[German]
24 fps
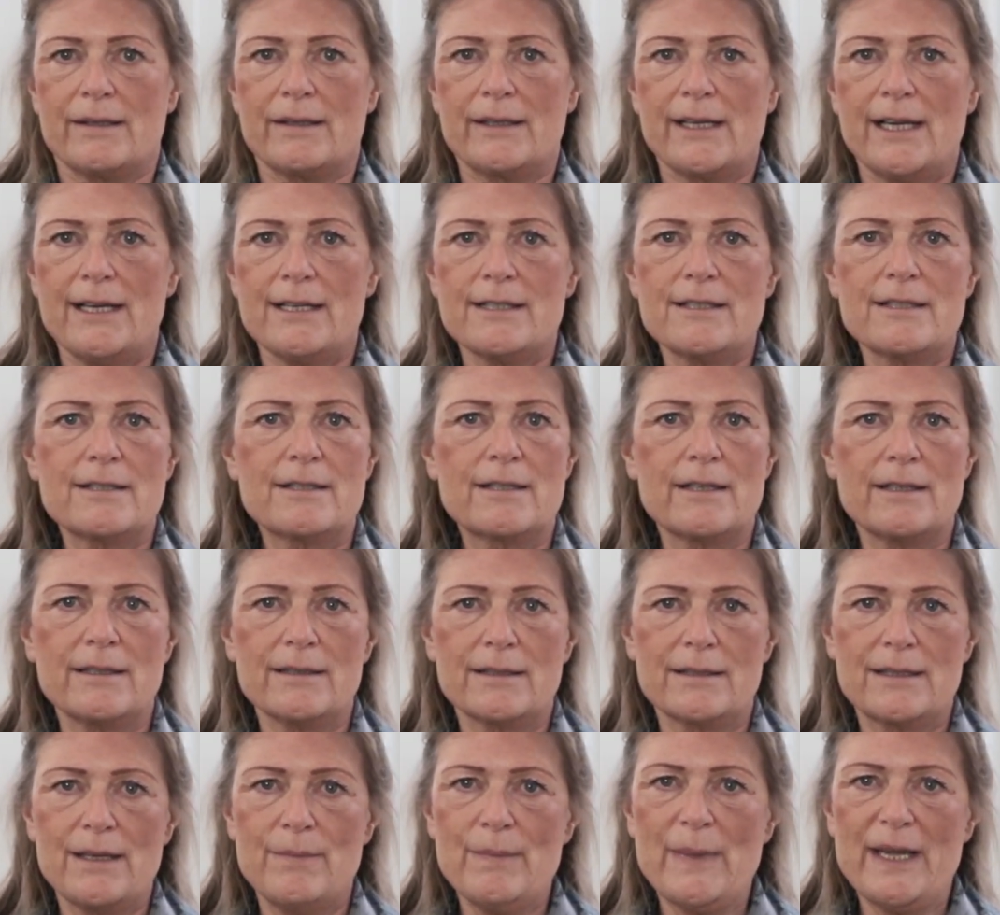Dass
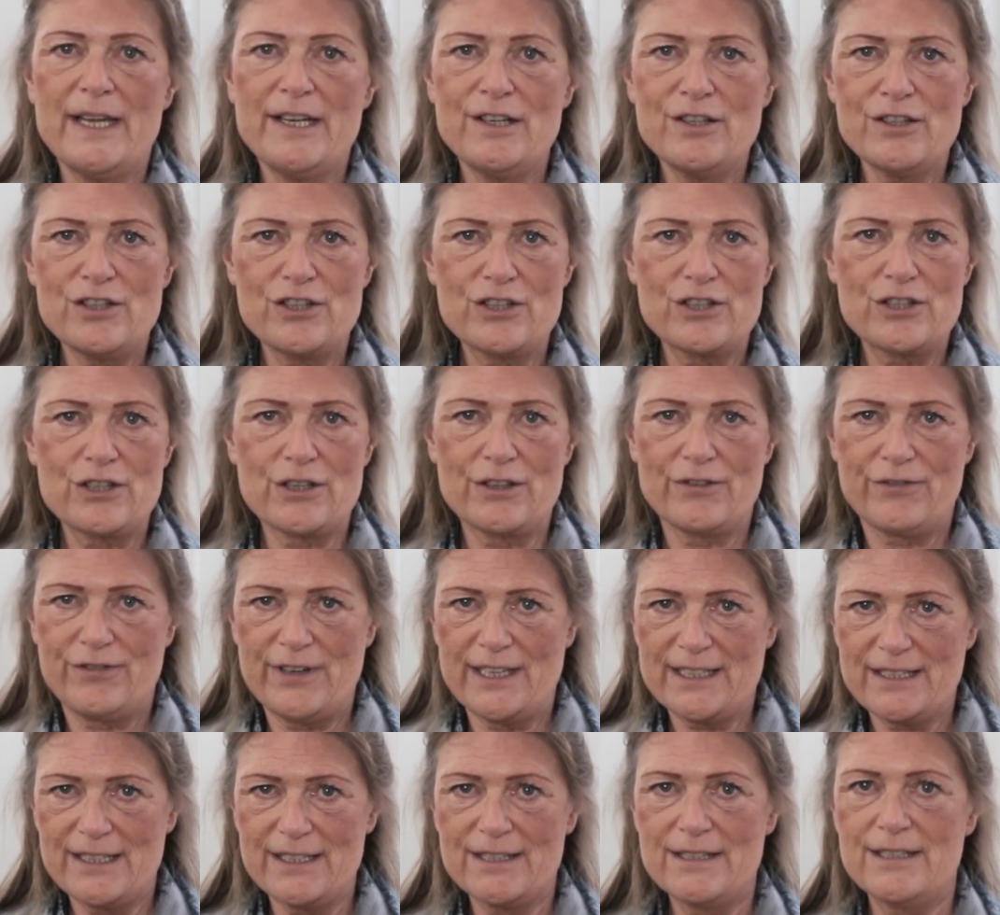der Mensch
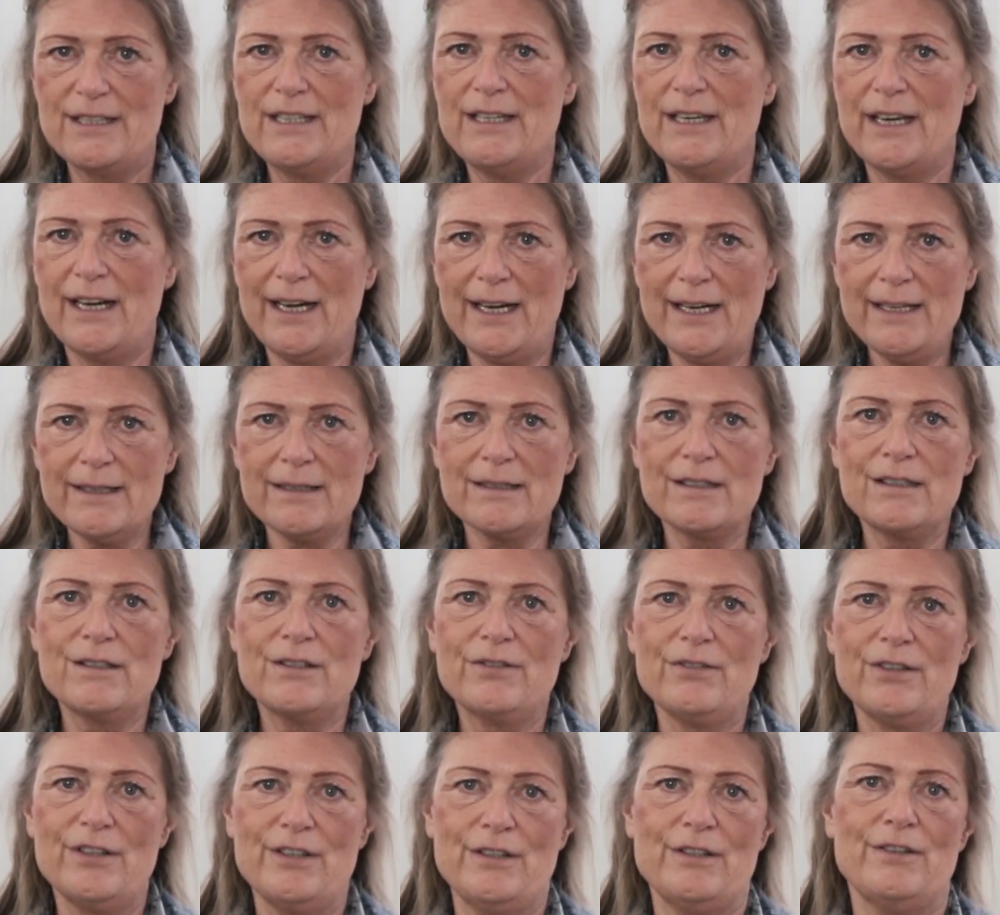Fantasie hat,
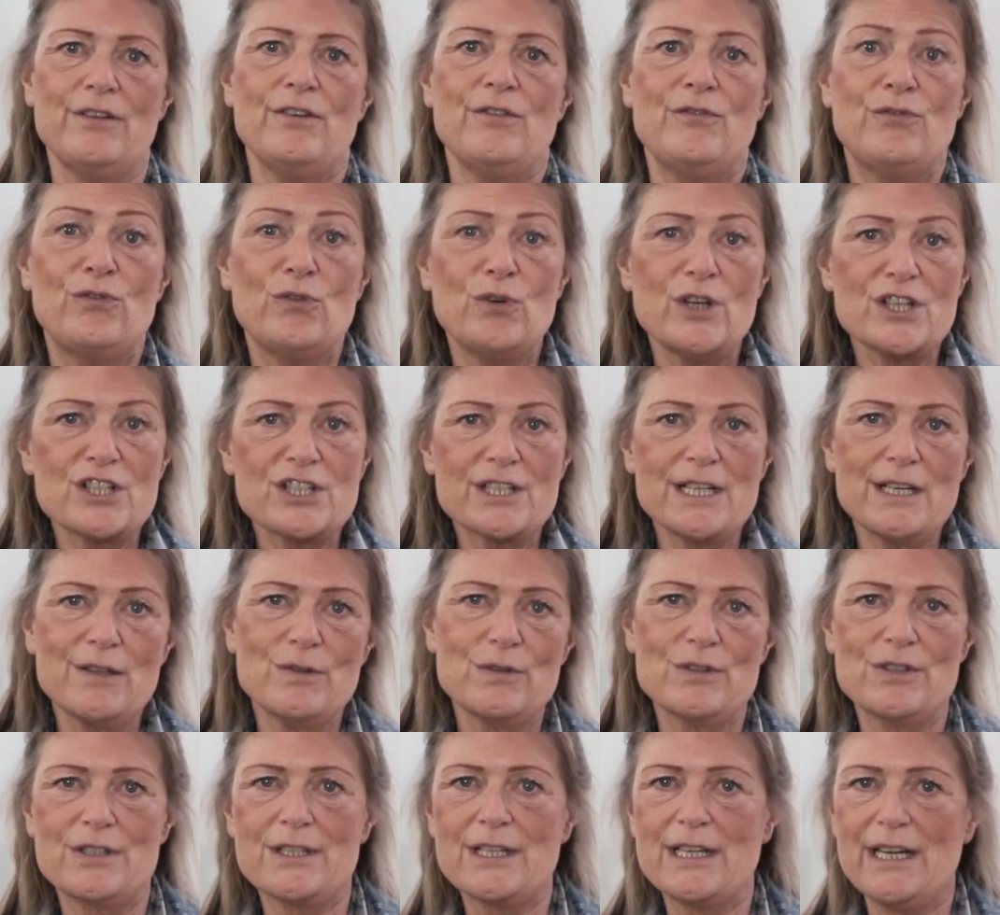
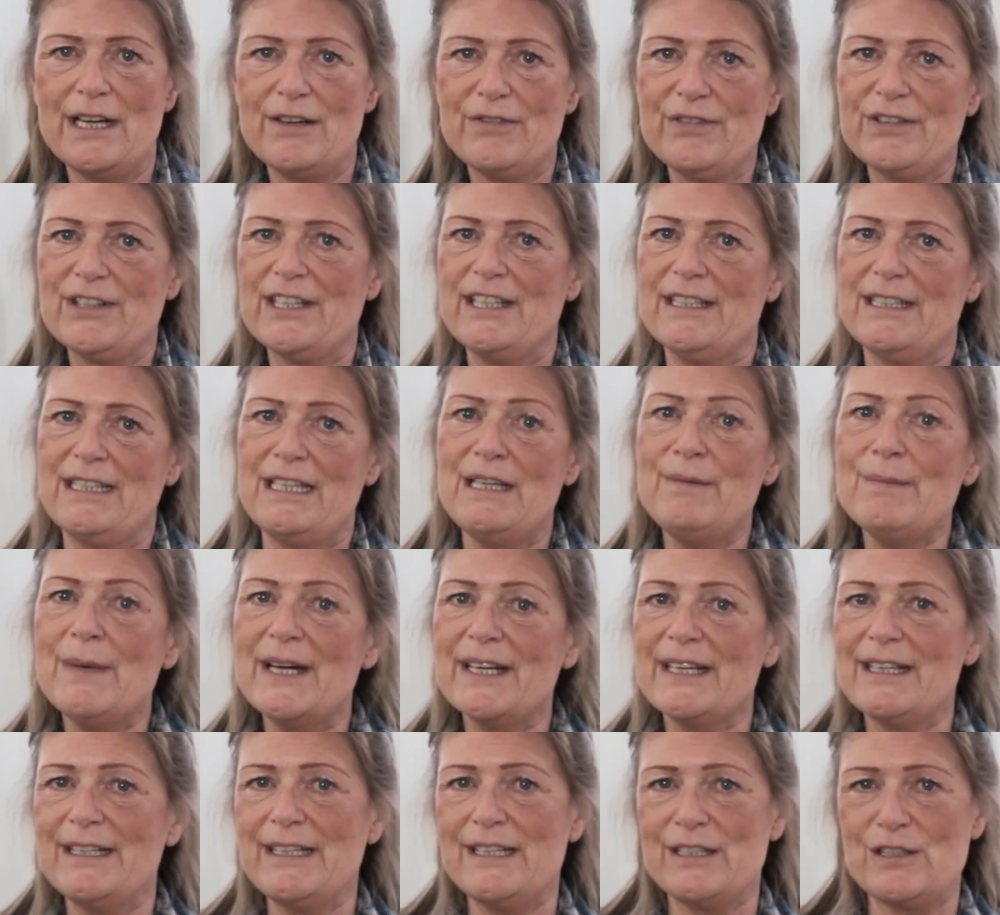Vorstellungskraft hat,
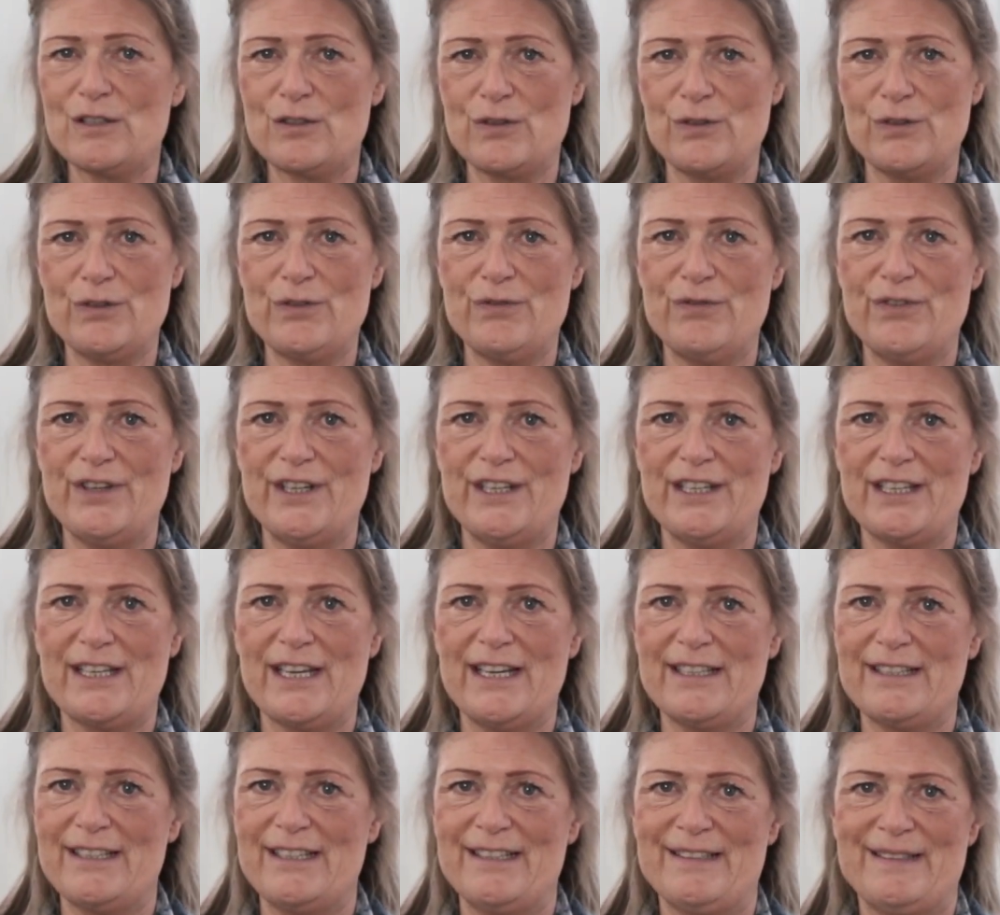
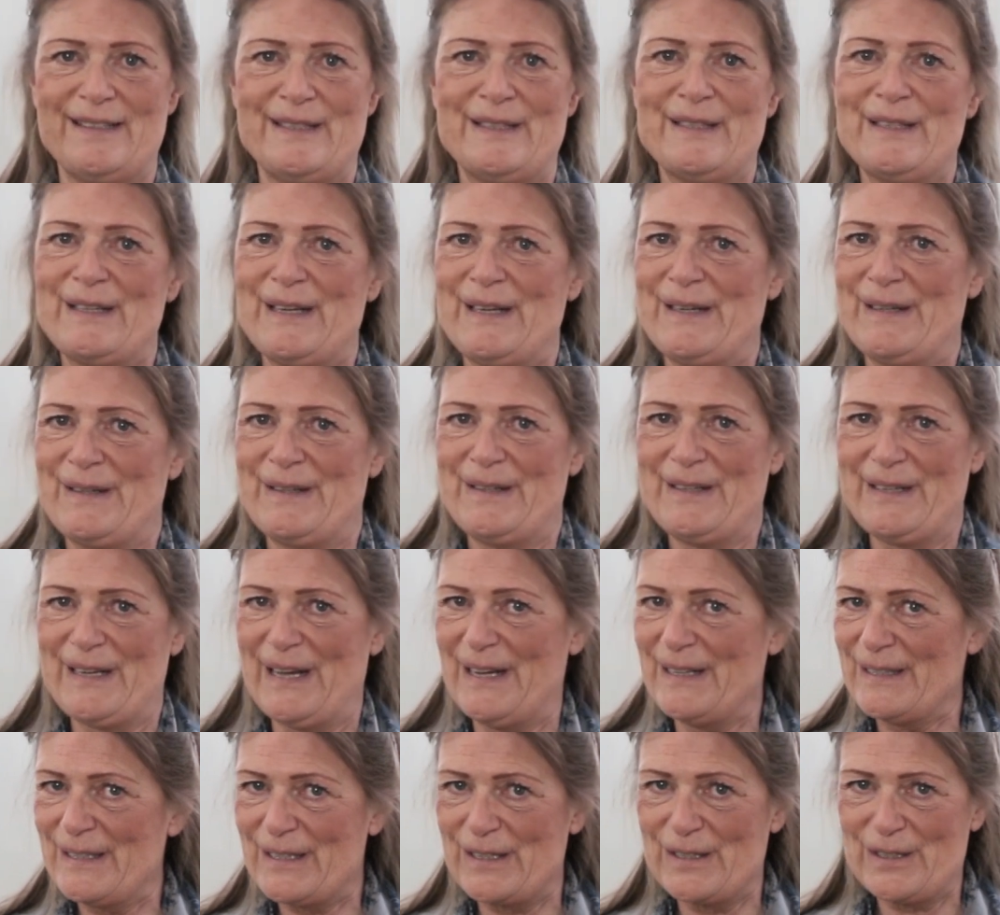Imaginationsfähigkeit hat, ist eine
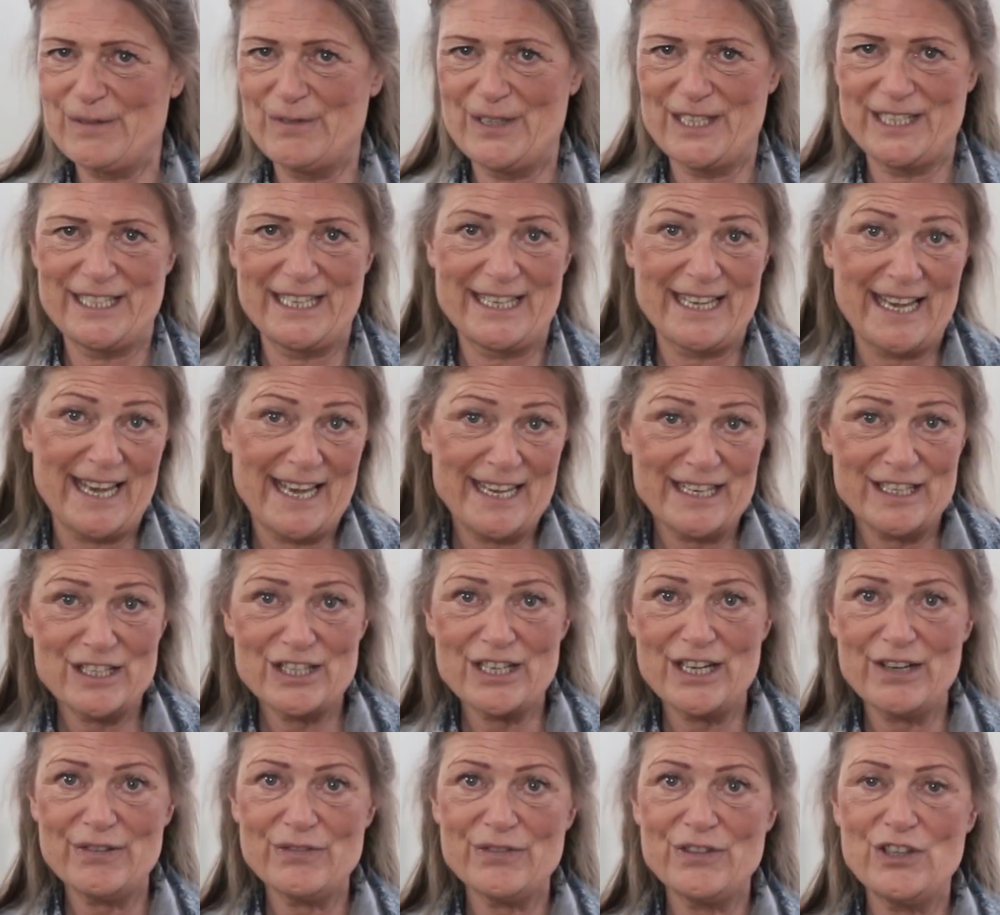ganz, ganz wichtige
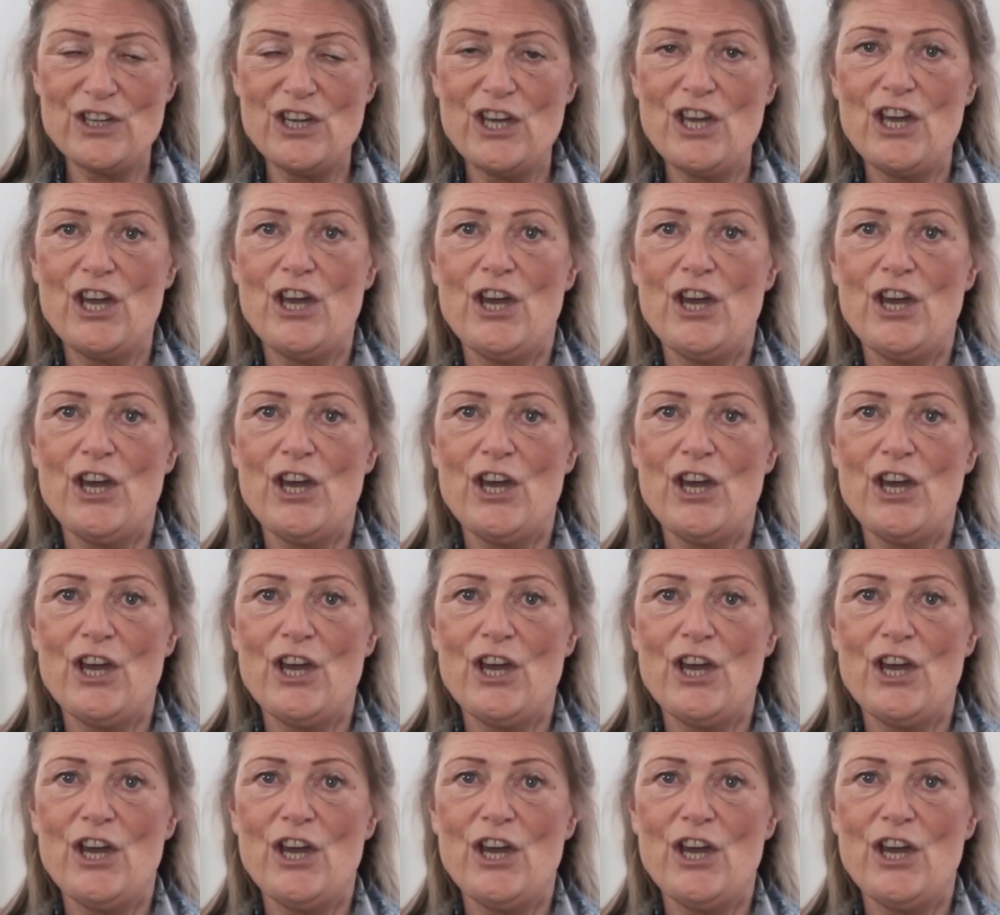Eigenschaft.